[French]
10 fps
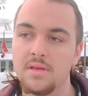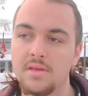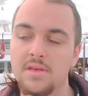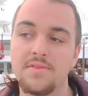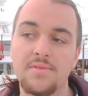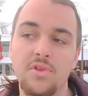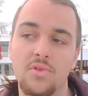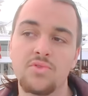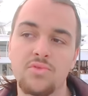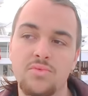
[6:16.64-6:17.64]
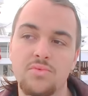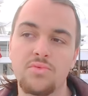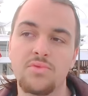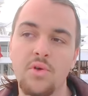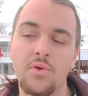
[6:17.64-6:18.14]
qui vivent dans
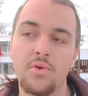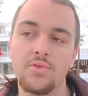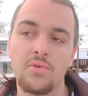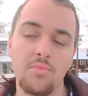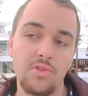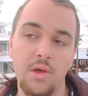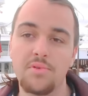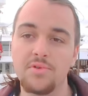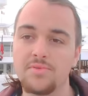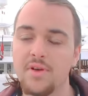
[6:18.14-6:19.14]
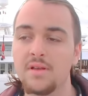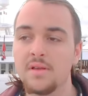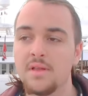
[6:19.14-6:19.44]
deux, deux mondes un peu, enfin,